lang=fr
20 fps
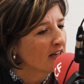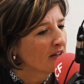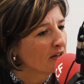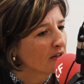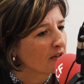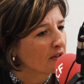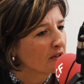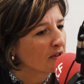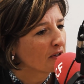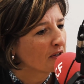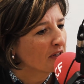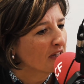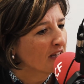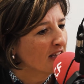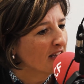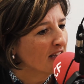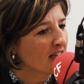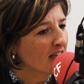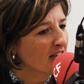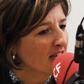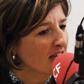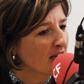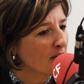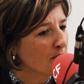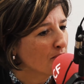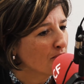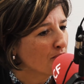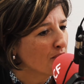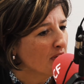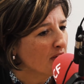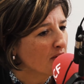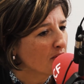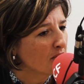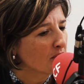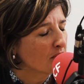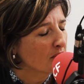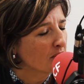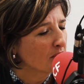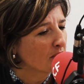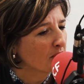Et,
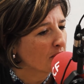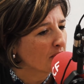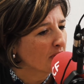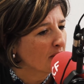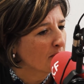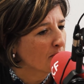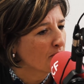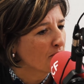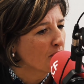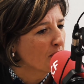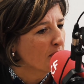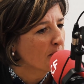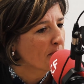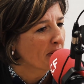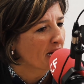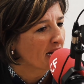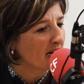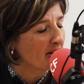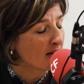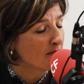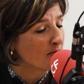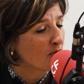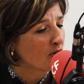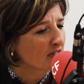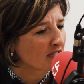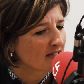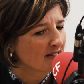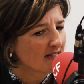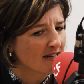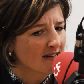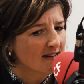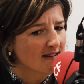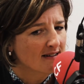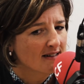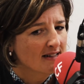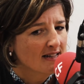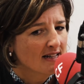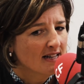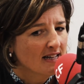puis, parallèlement à cela,